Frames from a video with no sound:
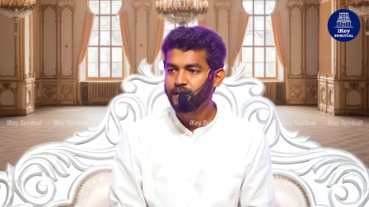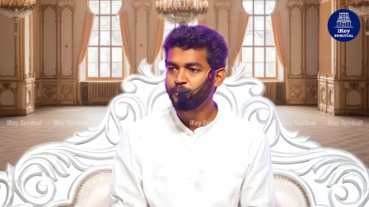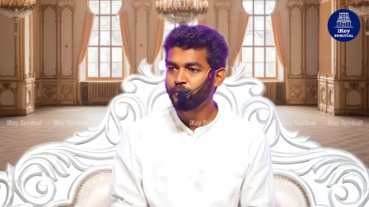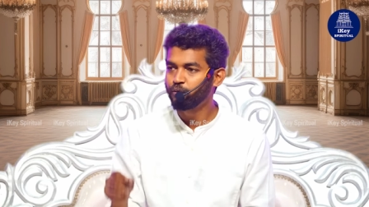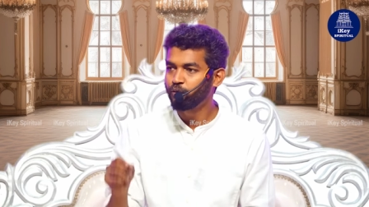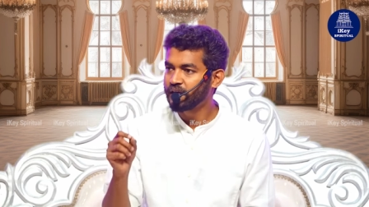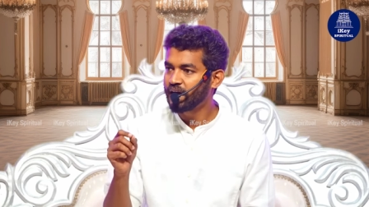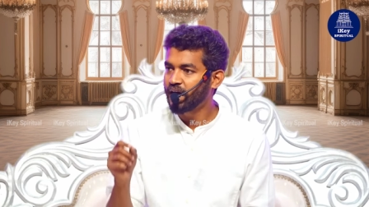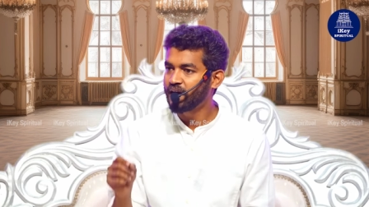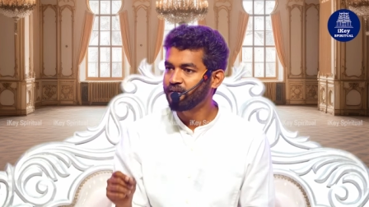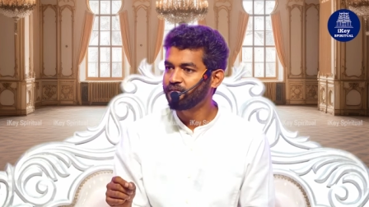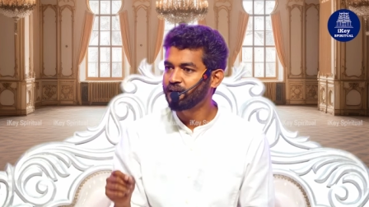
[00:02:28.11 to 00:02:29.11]
இப்ப உங்களை
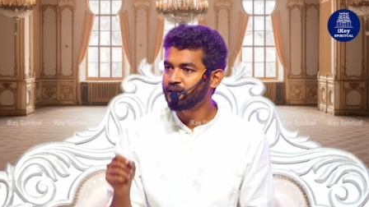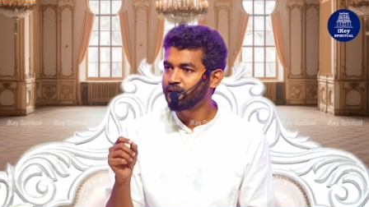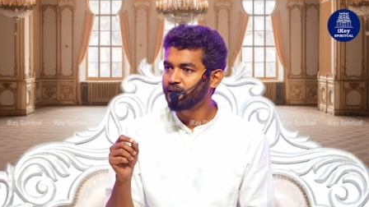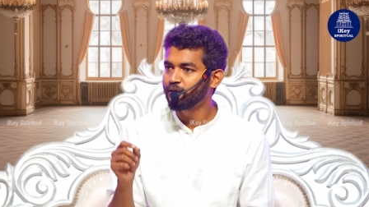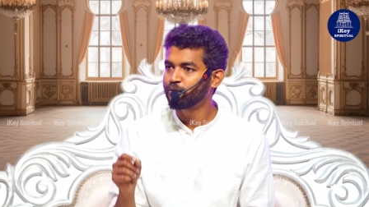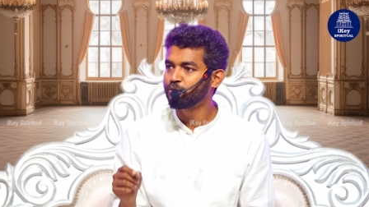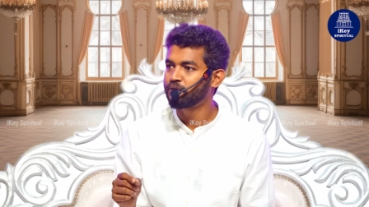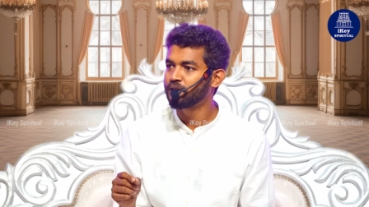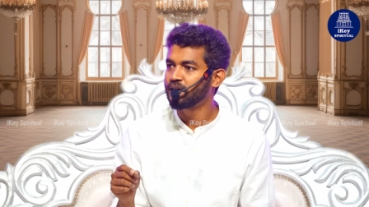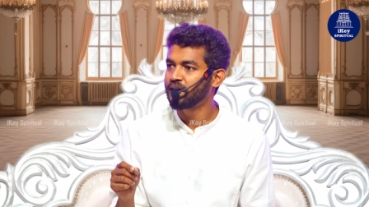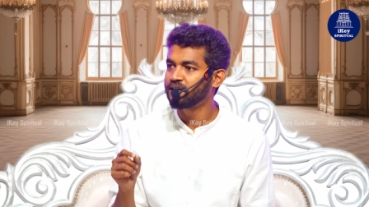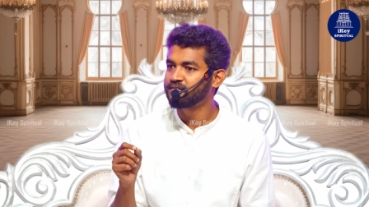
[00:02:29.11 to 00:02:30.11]
யாரும் வெட்டல
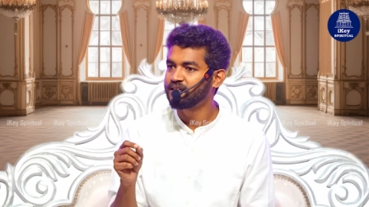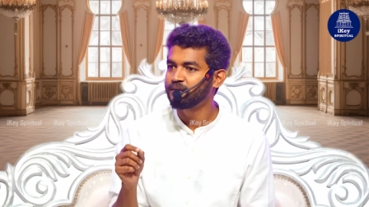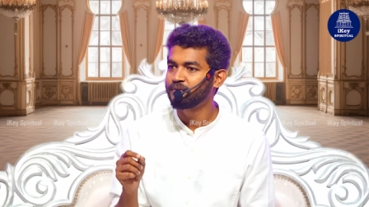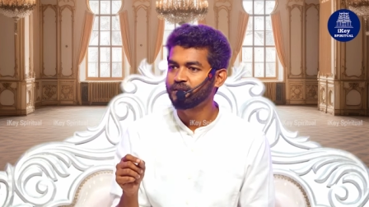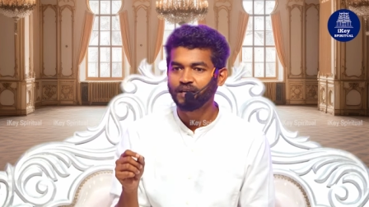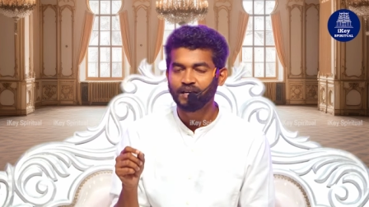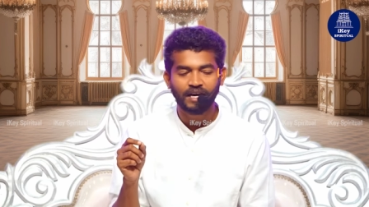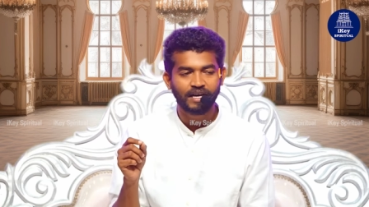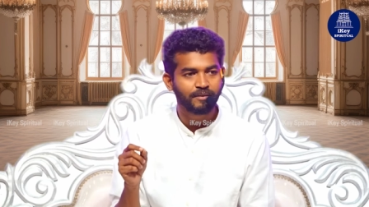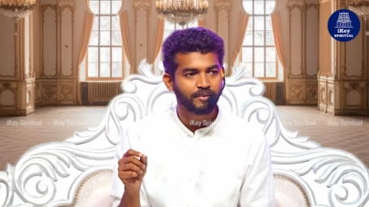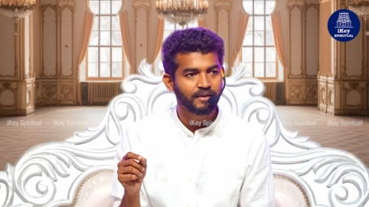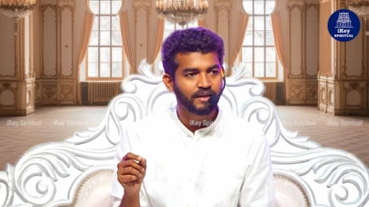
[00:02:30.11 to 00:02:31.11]
குத்தல அசிங்கப்படுத்தல
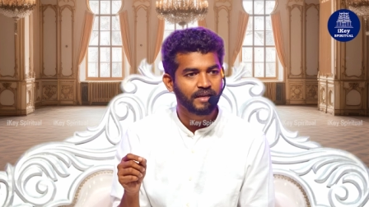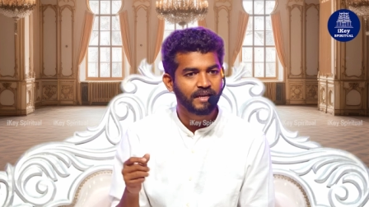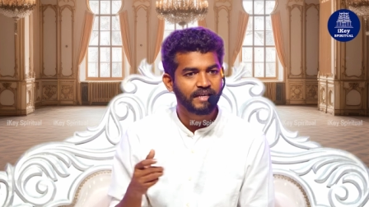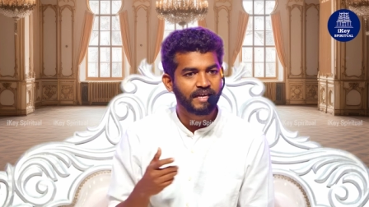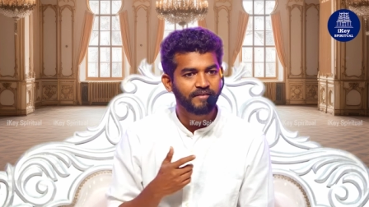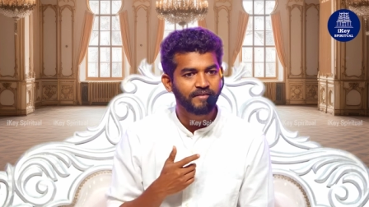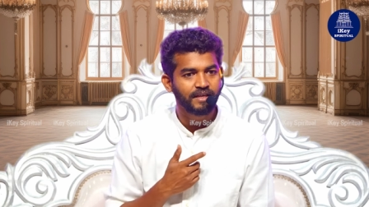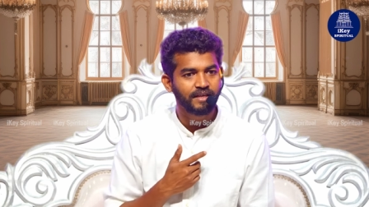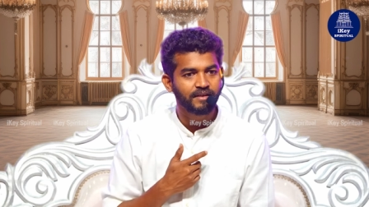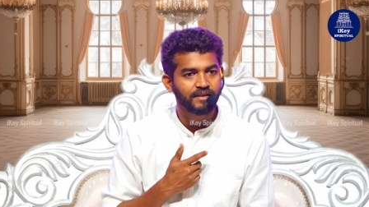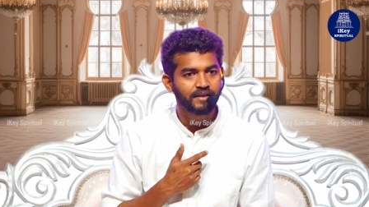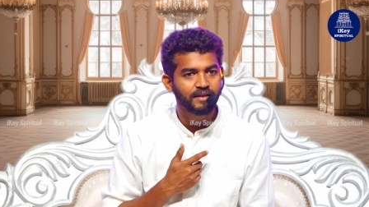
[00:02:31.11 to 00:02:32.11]
காயப்படுத்தல ஏன்
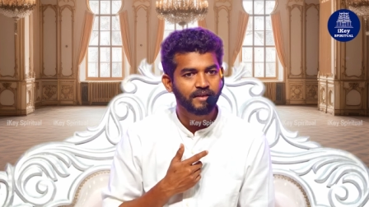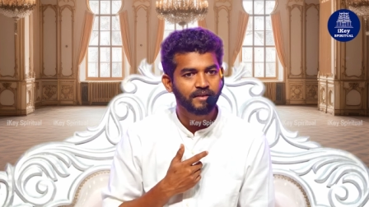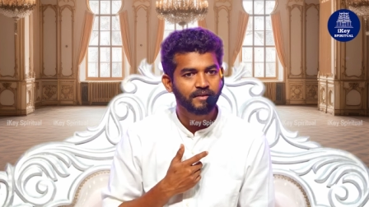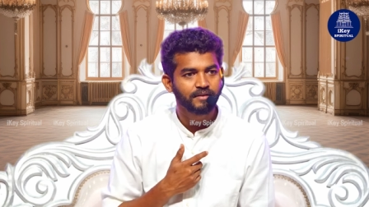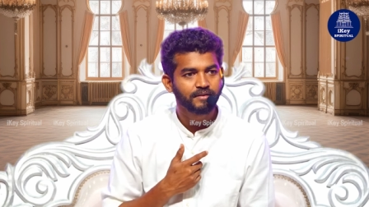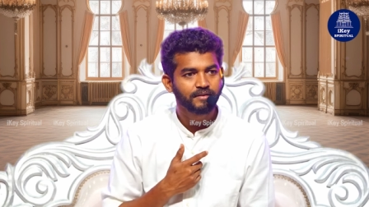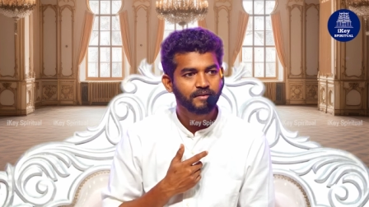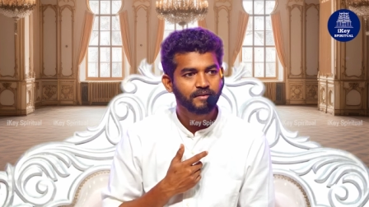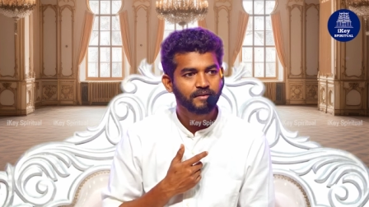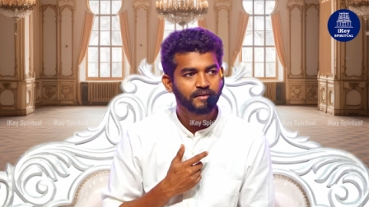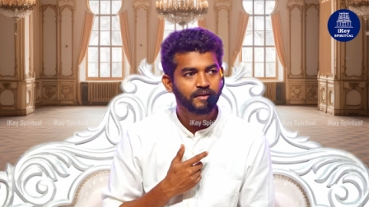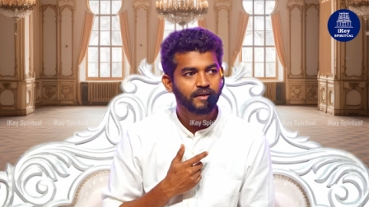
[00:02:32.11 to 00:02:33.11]
வலிக்குது
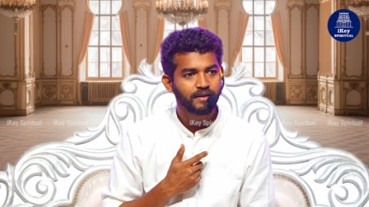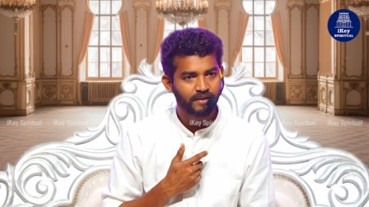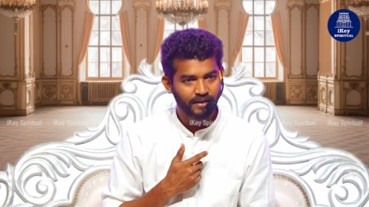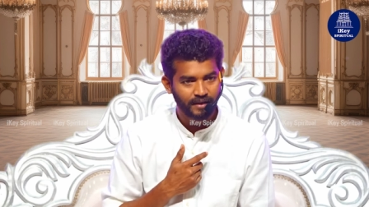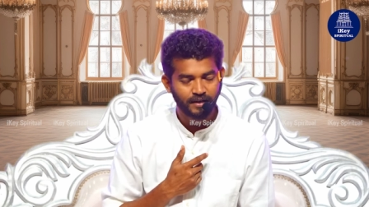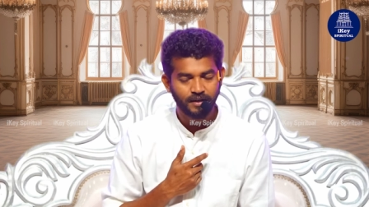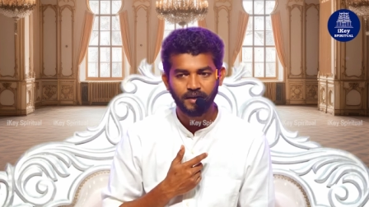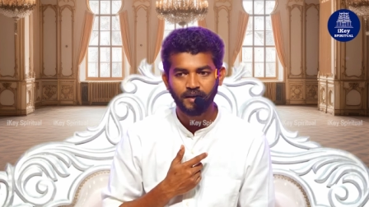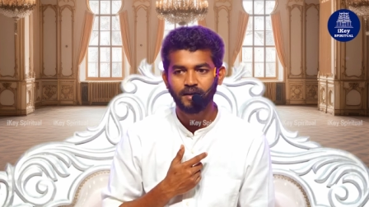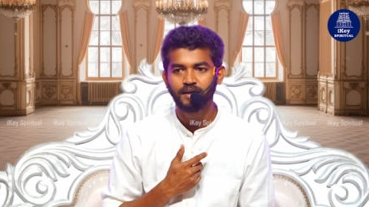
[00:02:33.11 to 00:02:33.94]
ஏன்னா